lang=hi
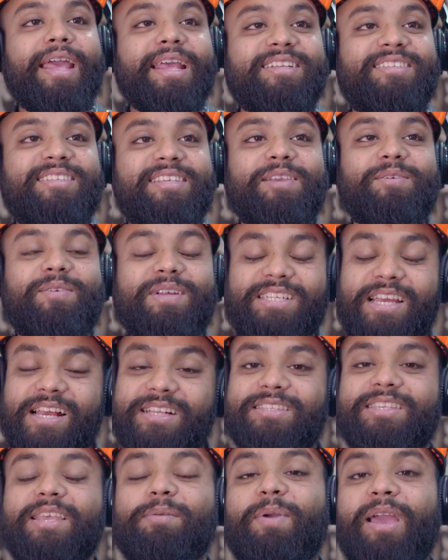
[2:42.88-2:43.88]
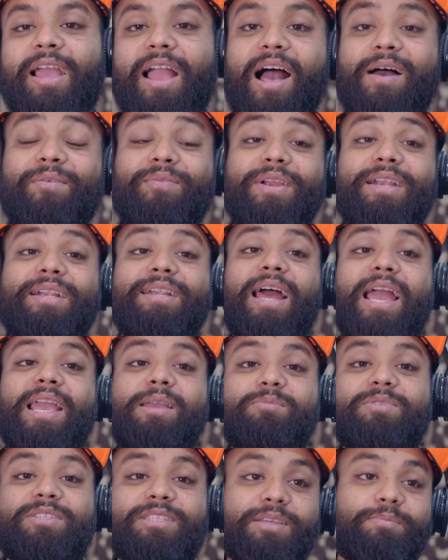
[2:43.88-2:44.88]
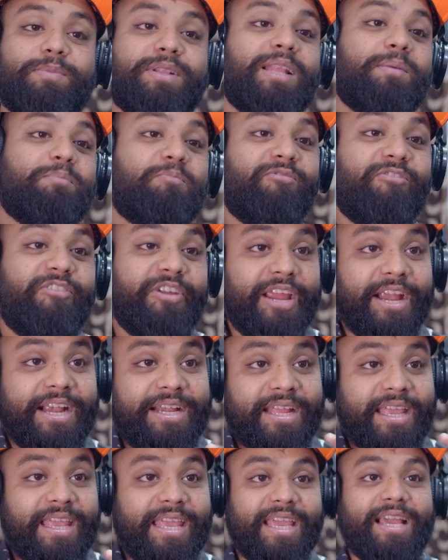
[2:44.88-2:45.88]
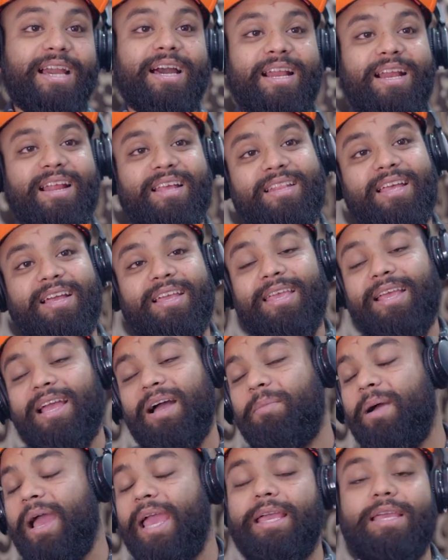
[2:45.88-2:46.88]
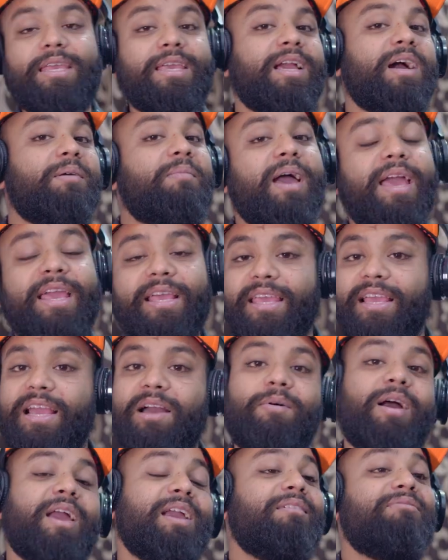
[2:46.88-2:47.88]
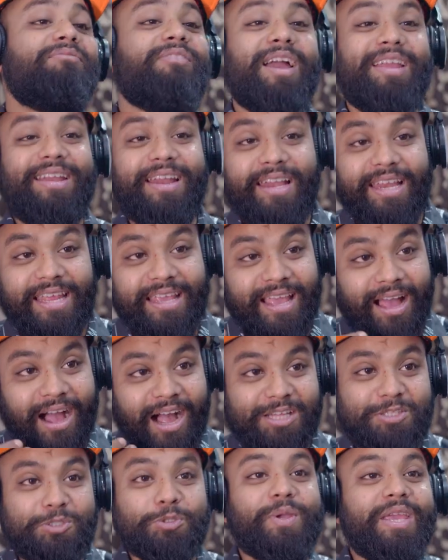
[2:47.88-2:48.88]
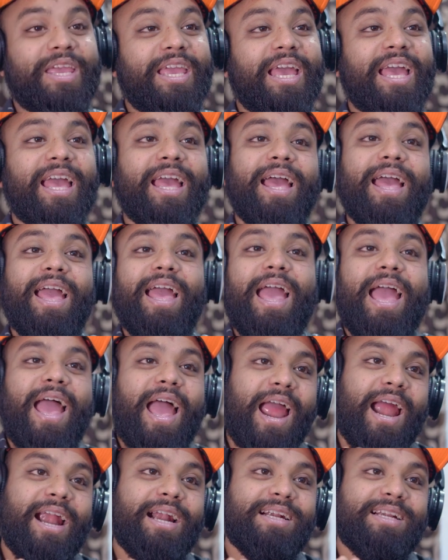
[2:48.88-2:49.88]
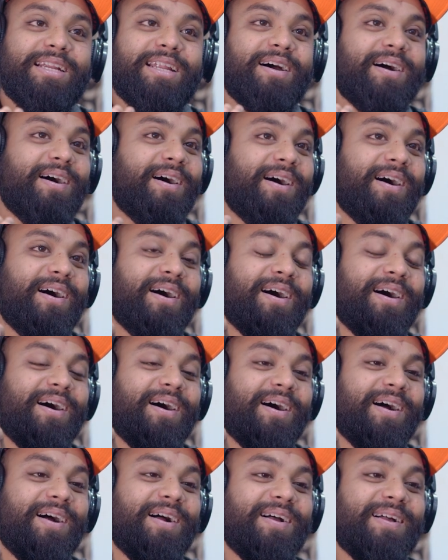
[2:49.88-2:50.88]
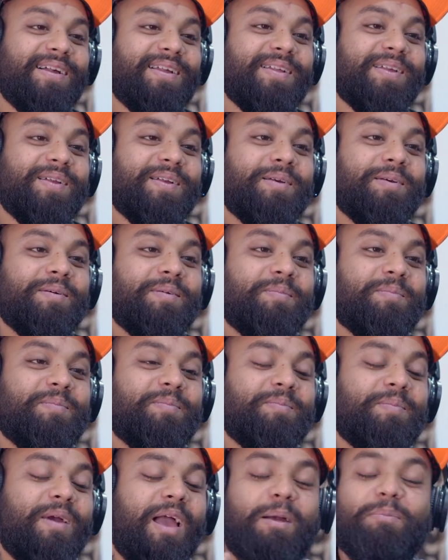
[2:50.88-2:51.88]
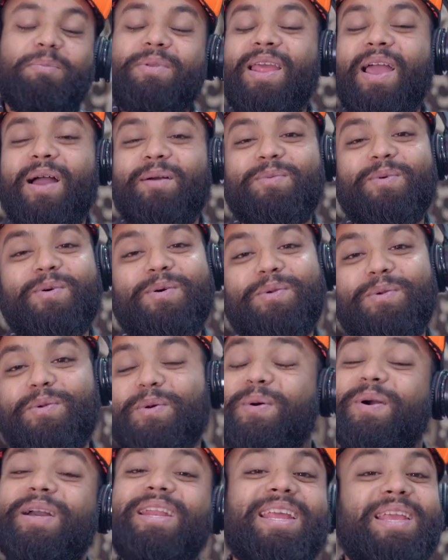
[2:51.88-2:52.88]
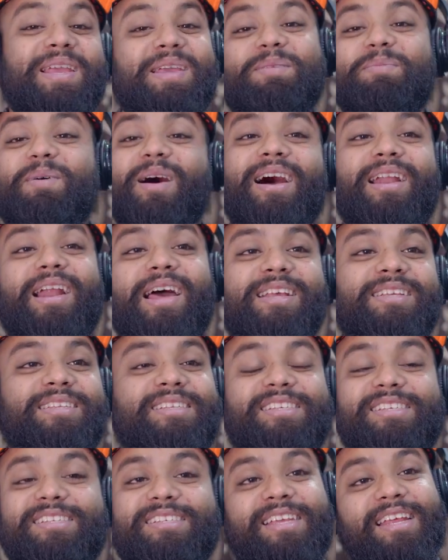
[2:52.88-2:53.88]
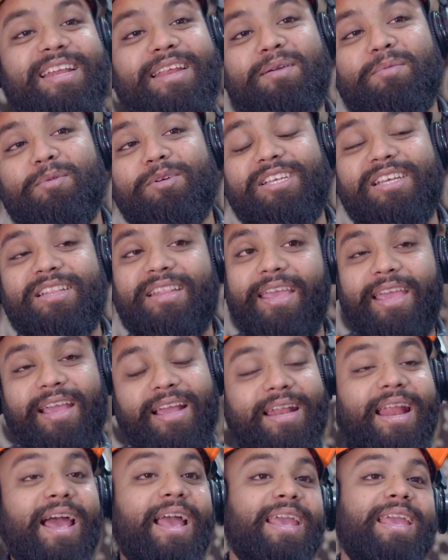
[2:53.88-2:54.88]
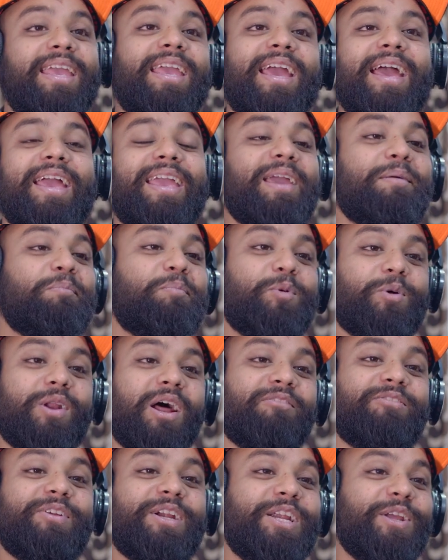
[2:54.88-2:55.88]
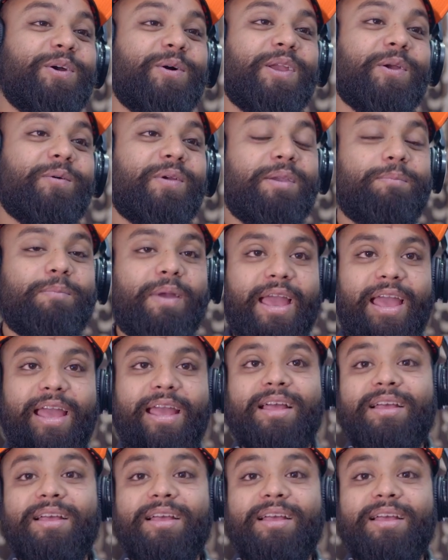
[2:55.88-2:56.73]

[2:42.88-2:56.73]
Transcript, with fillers: इसी वजह से मैं काफ़ी टाइम से मतलब वेट ही कर रहा था कि कब आएगी कब आएगी कब आएगी फाइनली ये आ चुकी है एंड uh, मैं अपने आप को रोक नहीं पा रहा इस चीज़ के लिए मुझे देखना ही है ये पूरा वीडियो क्योंकि मैं